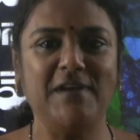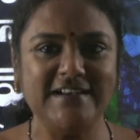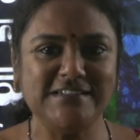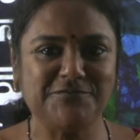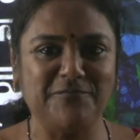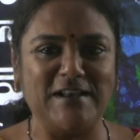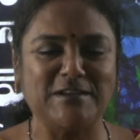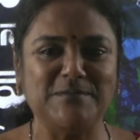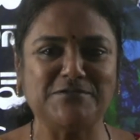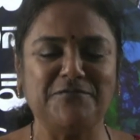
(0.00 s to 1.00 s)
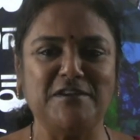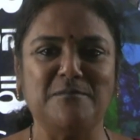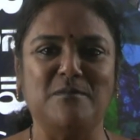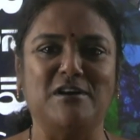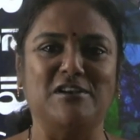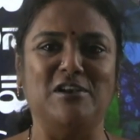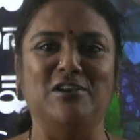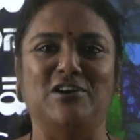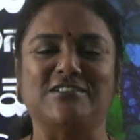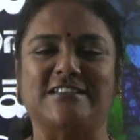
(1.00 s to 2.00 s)
ఫ్రెండ్స్ వెల్కమ్ టు విఎంఆర్
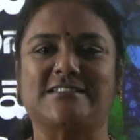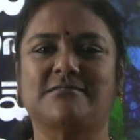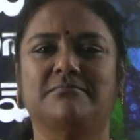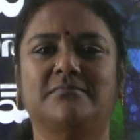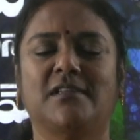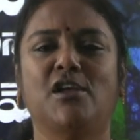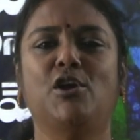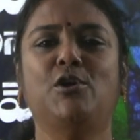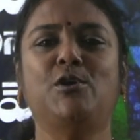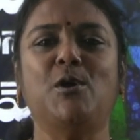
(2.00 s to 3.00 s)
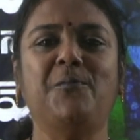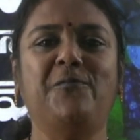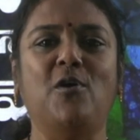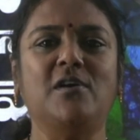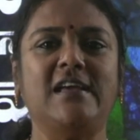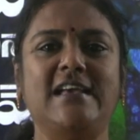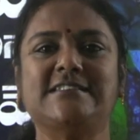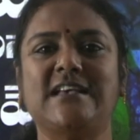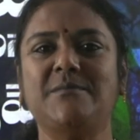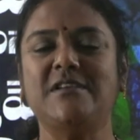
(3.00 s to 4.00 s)
లాజిక్స్ గ్రూప్ ఫోర్
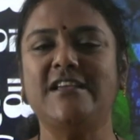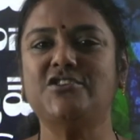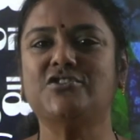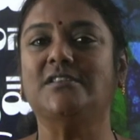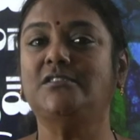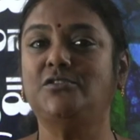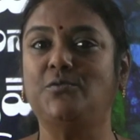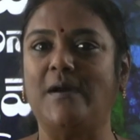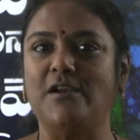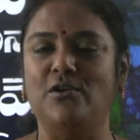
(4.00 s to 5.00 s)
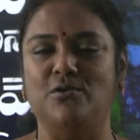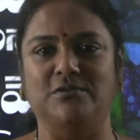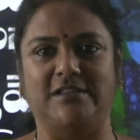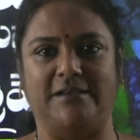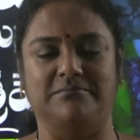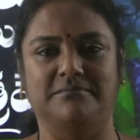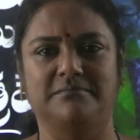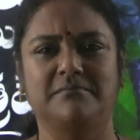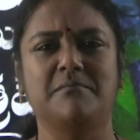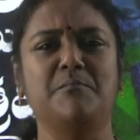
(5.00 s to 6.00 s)
ఎగ్జామినేషన్ త్వరలో ఉంది
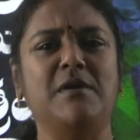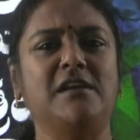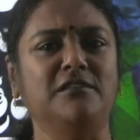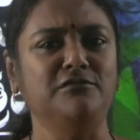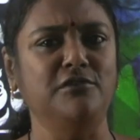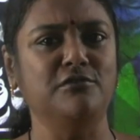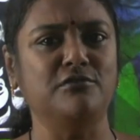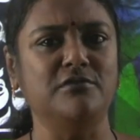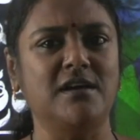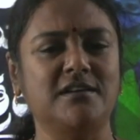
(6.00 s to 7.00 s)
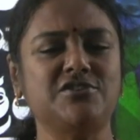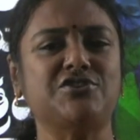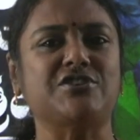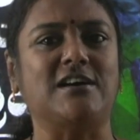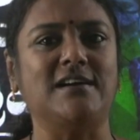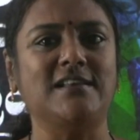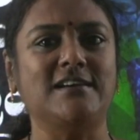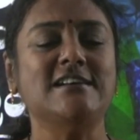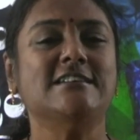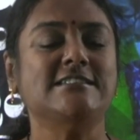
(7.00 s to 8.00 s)
మీరందరూ కూడా
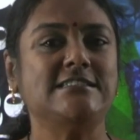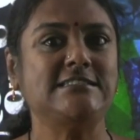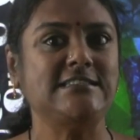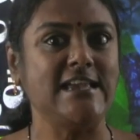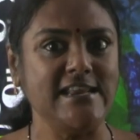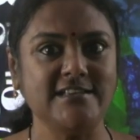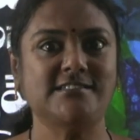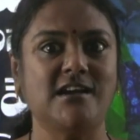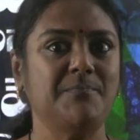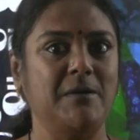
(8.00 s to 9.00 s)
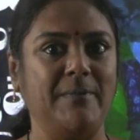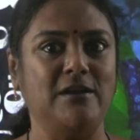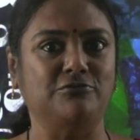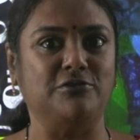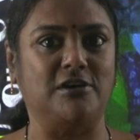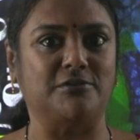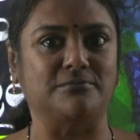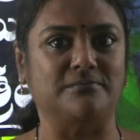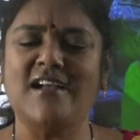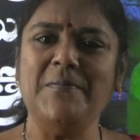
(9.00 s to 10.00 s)
చాలా సీరియస్గా ప్రిపేర్ అవుతున్నారు
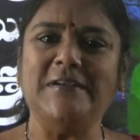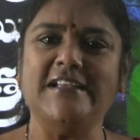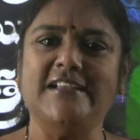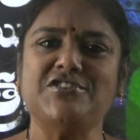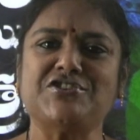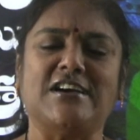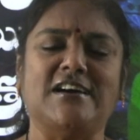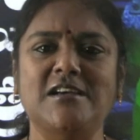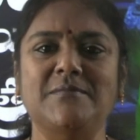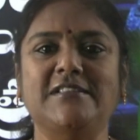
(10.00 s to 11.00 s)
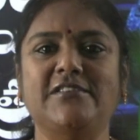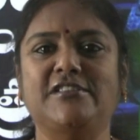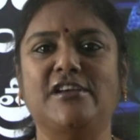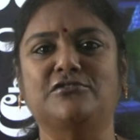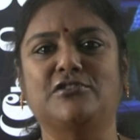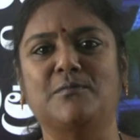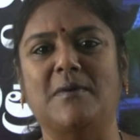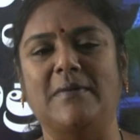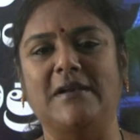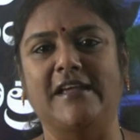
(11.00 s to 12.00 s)
కాబట్టి చాలామంది విద్యార్థులు
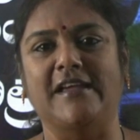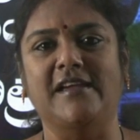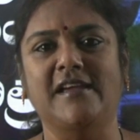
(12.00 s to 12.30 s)
మమ్మల్ని